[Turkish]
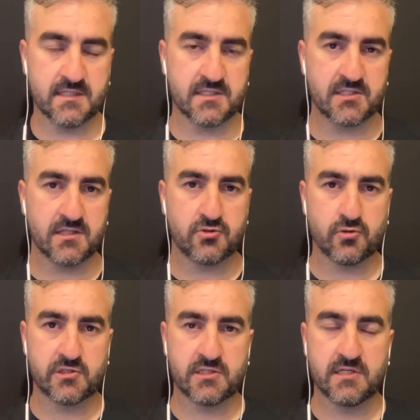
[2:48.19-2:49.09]
arasında
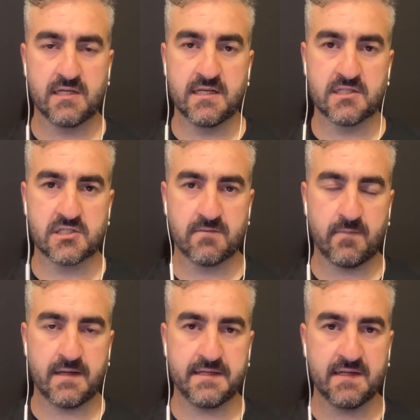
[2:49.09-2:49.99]
çok sık iletişim
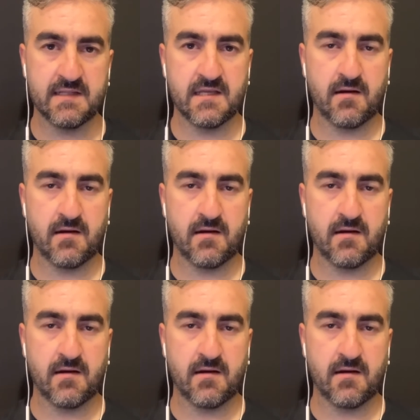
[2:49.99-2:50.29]
var. Yine